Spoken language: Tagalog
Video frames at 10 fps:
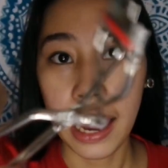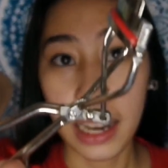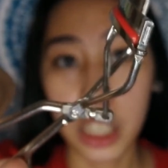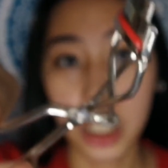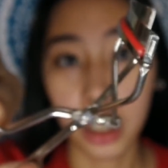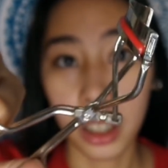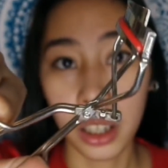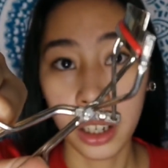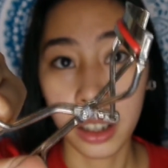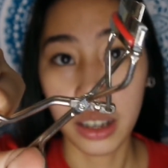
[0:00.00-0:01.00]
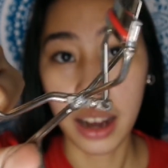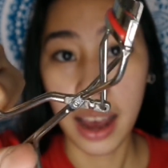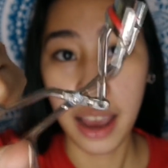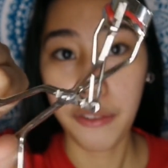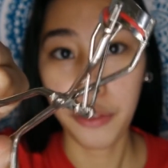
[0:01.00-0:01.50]
Eyelash curler ko
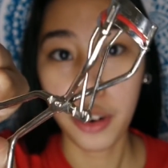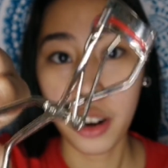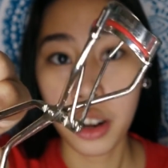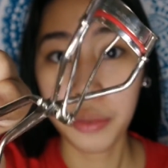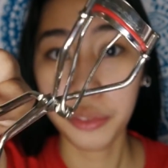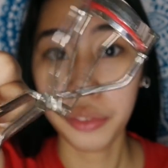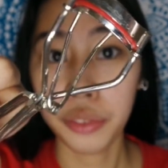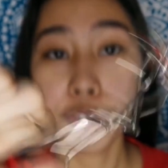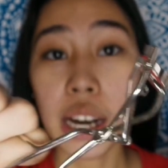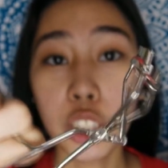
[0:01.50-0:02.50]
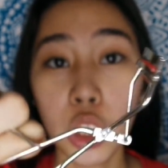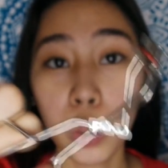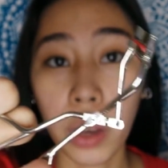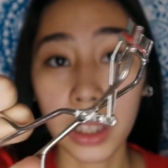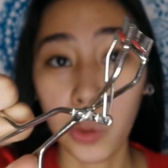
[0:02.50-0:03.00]
ay from Fashion
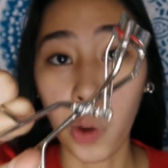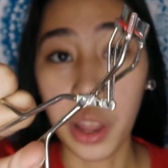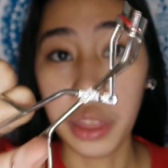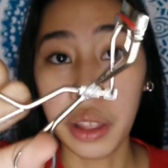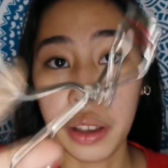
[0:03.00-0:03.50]
21.